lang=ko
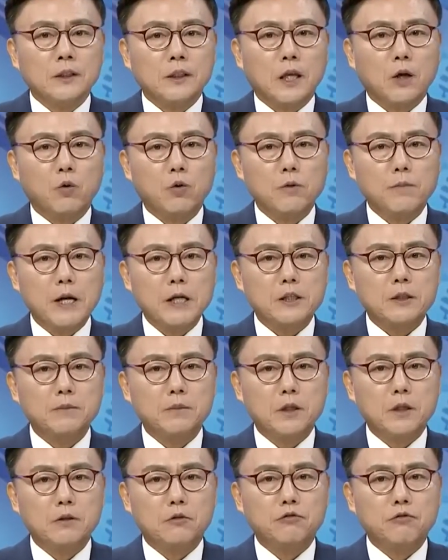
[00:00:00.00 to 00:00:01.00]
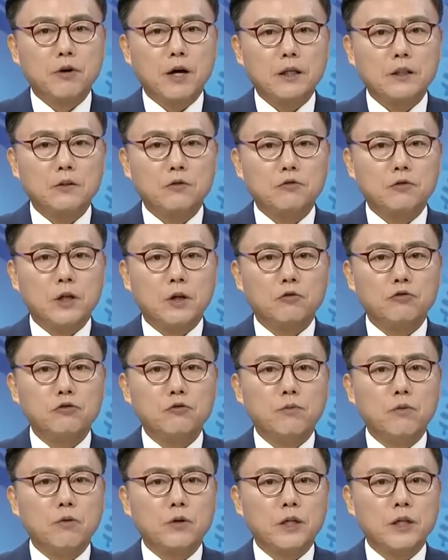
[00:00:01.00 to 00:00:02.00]
그러니까 오늘 말씀드린 두 가지 주제
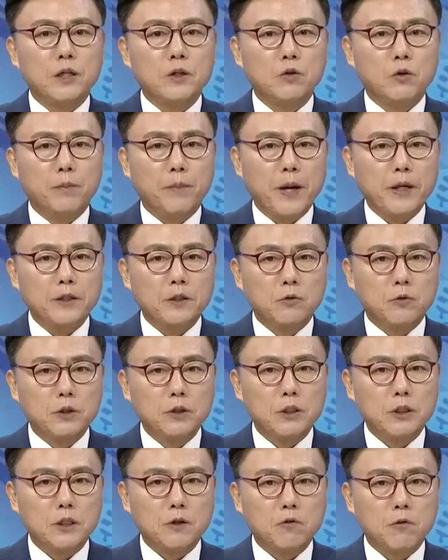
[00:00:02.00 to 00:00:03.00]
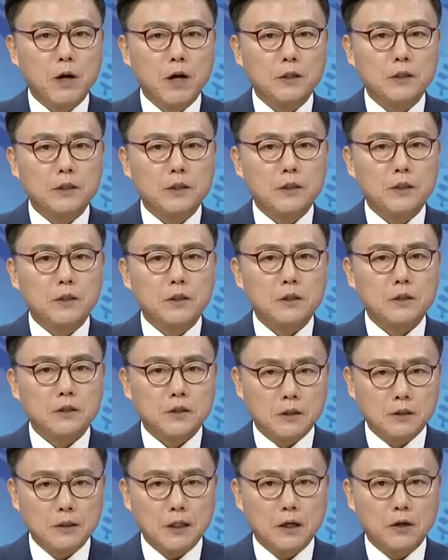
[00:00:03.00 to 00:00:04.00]
후보 기호 배정 원칙과 지역
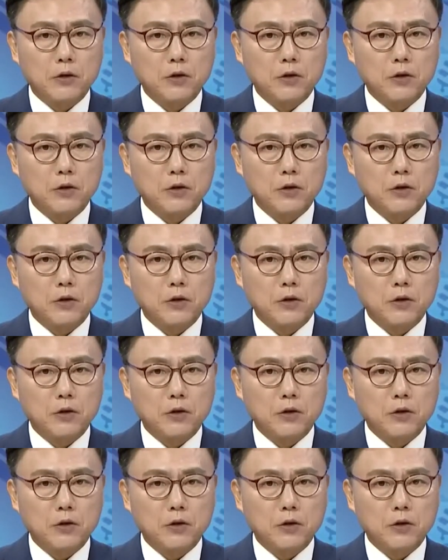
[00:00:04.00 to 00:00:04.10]
정당